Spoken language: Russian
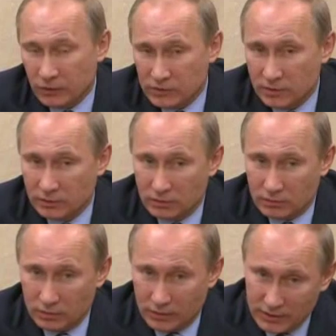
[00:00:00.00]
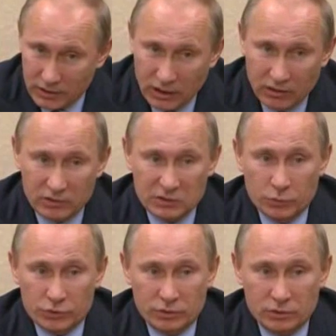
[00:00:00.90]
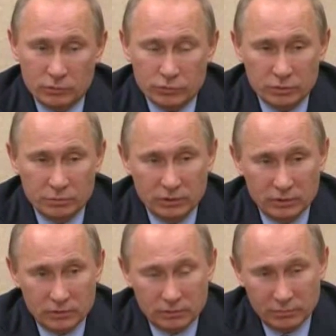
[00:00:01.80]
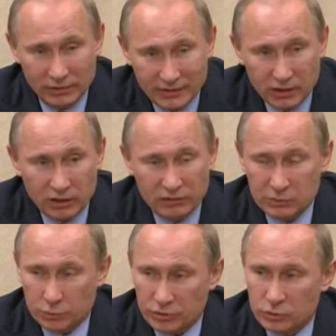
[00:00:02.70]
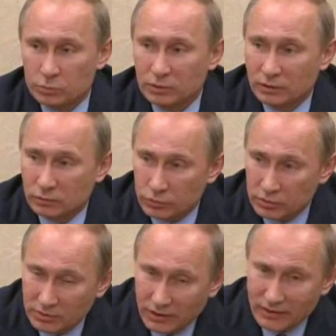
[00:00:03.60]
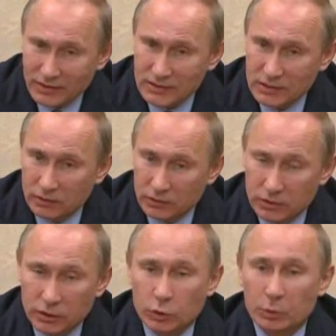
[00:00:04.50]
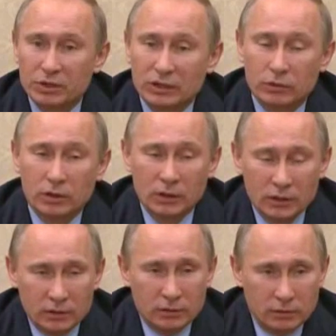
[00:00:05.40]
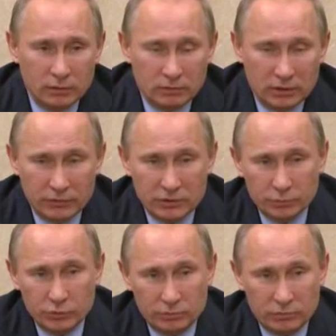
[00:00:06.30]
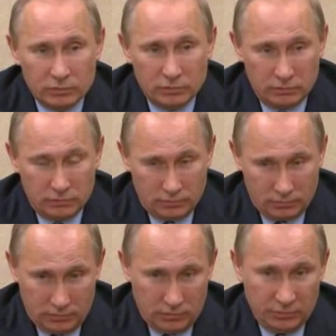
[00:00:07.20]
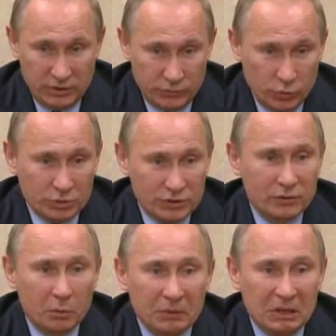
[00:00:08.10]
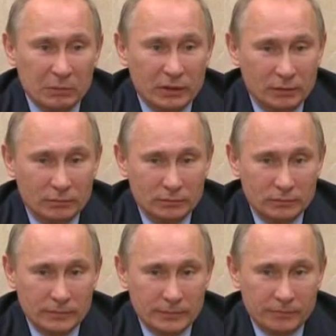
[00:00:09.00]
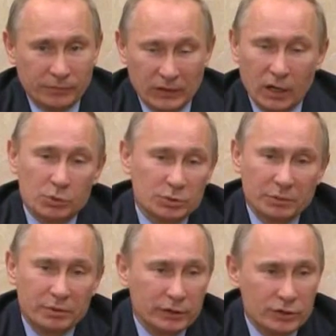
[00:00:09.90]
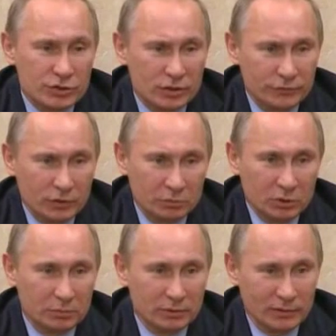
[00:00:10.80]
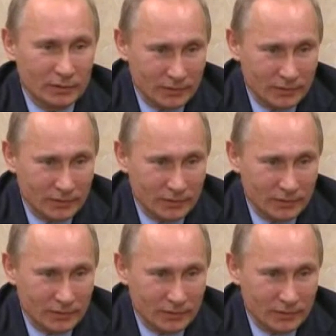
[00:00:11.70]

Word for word: если есть такая возможность, нужно было, была такая возможность, но было, нужно было это и сделать. И кроме того, давайте будем э, иметь в виду, мы же с вами понимаем. Да, может быть, политический эффект был бы